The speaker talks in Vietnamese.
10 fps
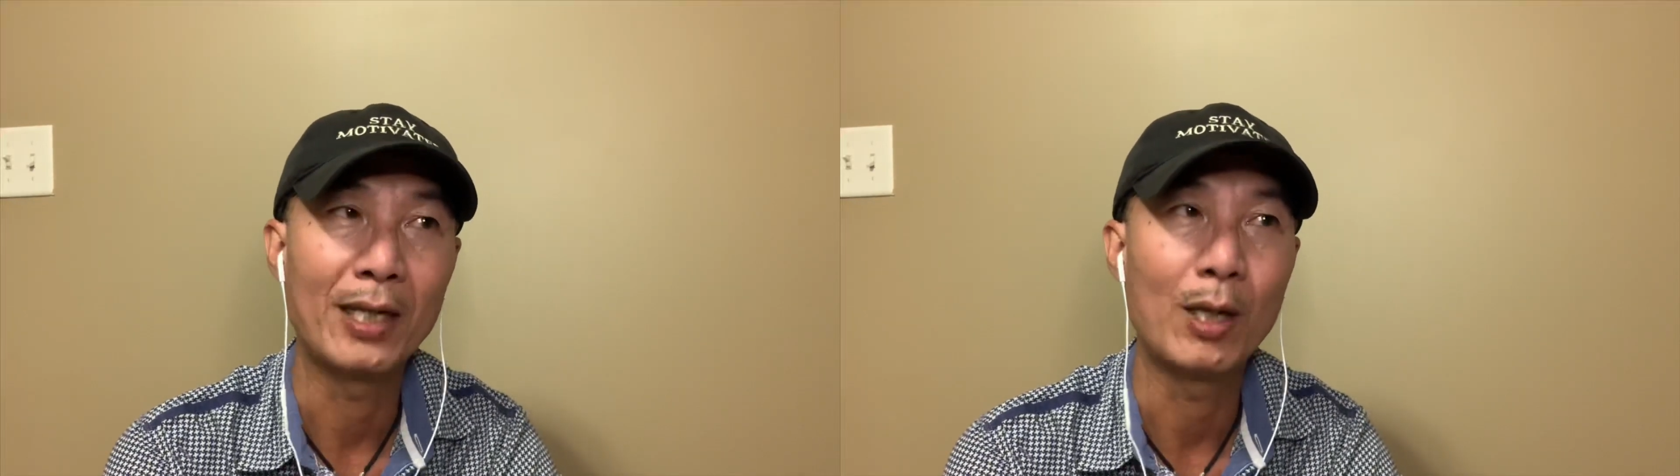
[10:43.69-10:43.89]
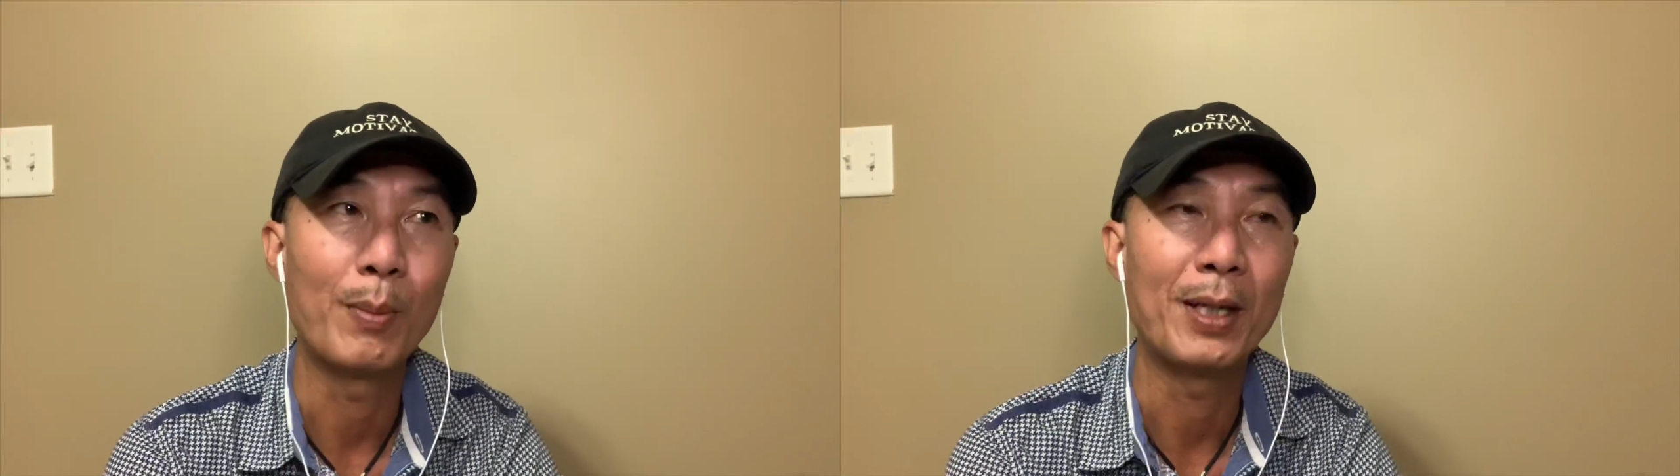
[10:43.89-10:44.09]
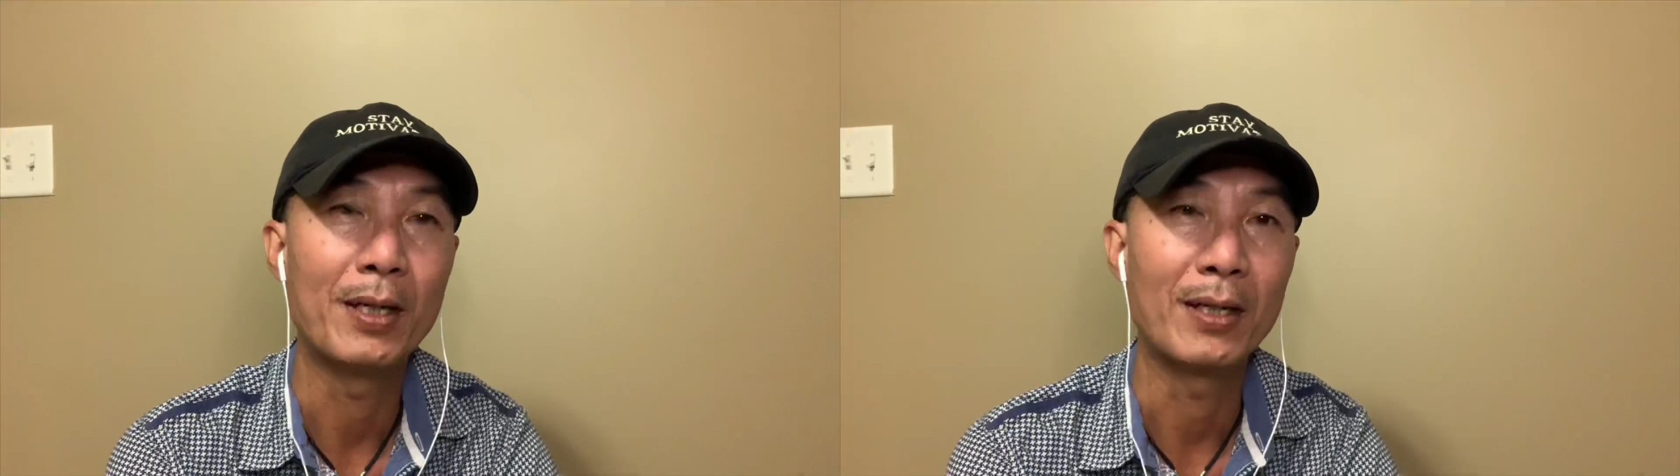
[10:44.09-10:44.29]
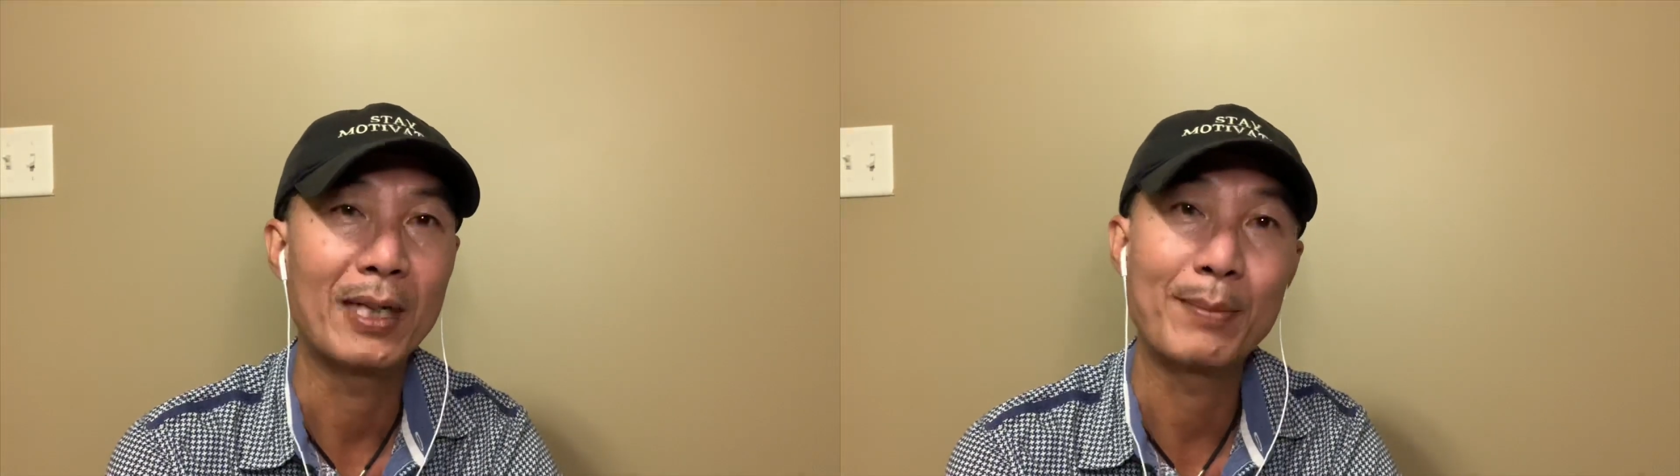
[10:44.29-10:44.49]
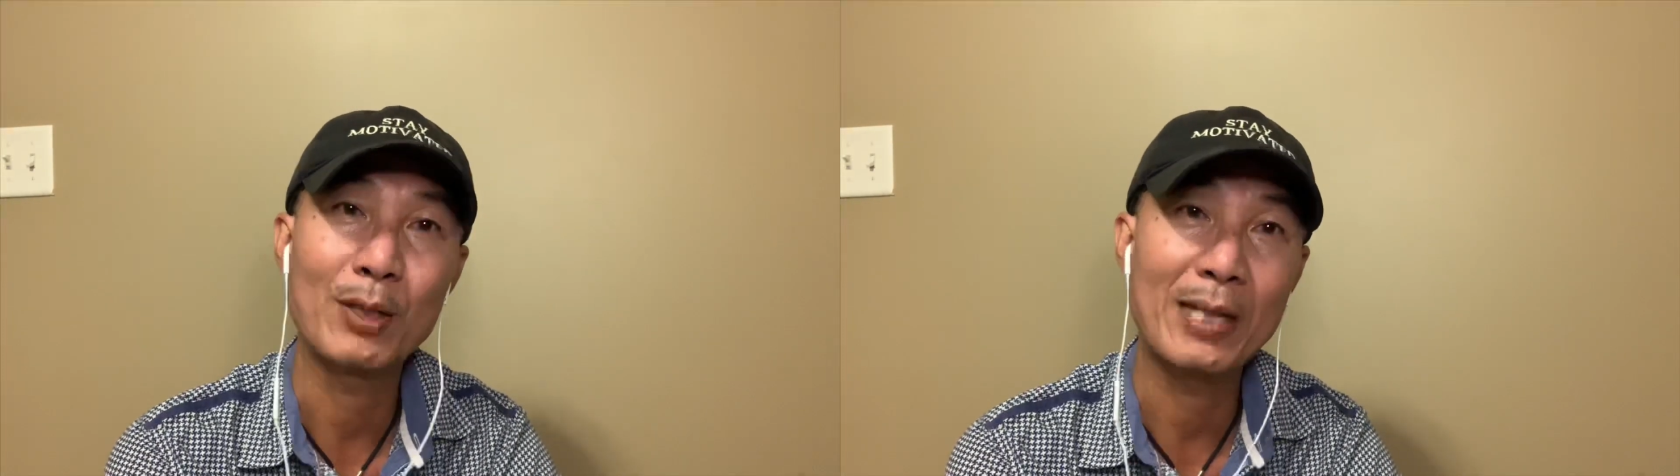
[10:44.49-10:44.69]
ví dụ mình được
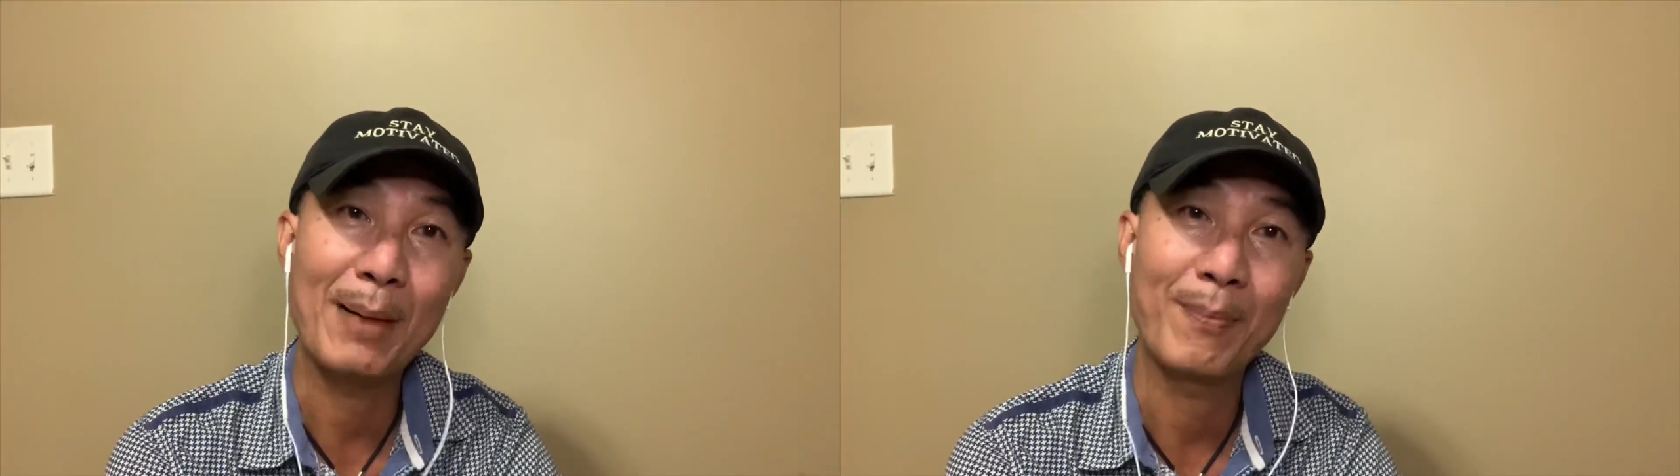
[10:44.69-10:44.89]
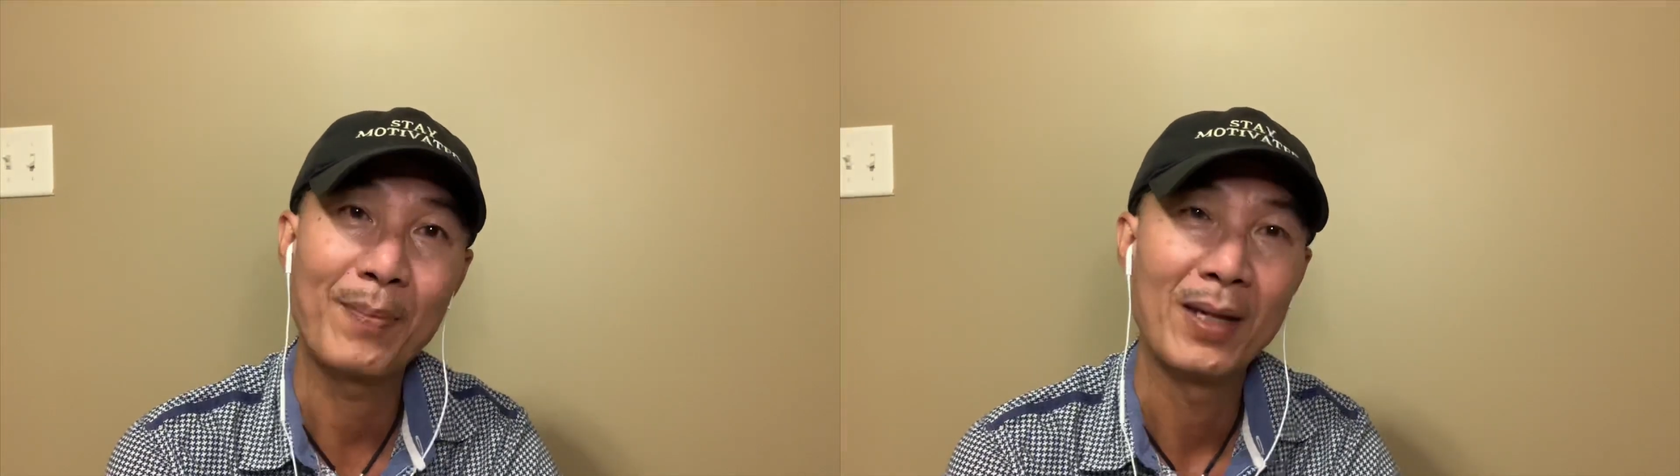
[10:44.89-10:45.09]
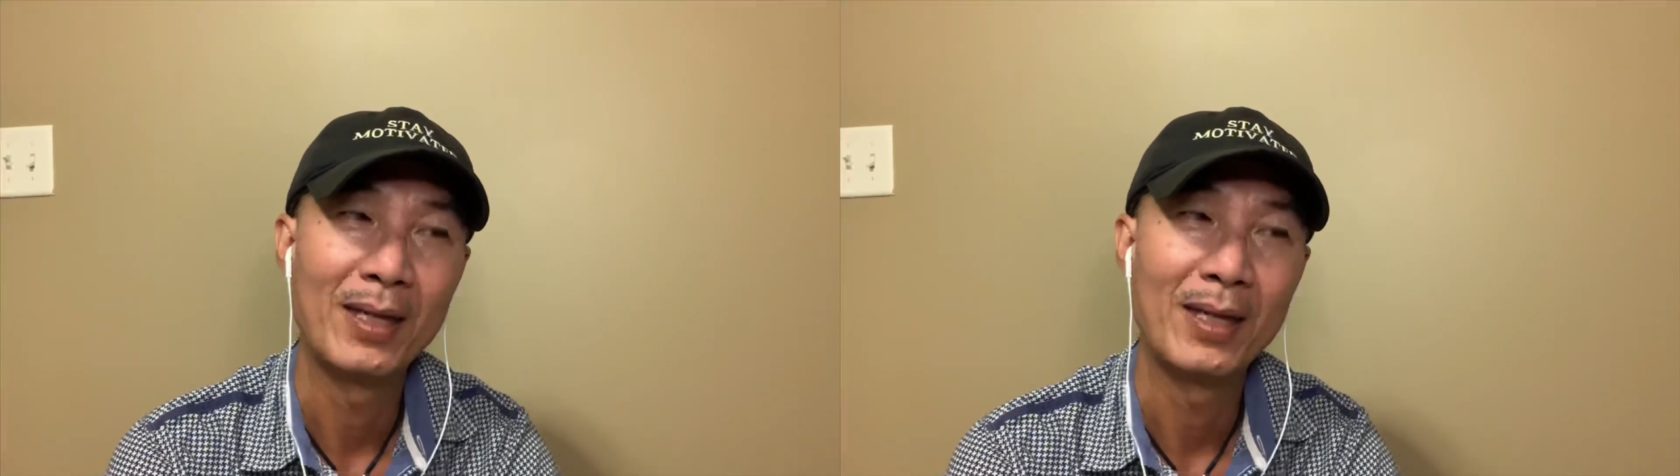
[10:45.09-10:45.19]
năm sáu trăm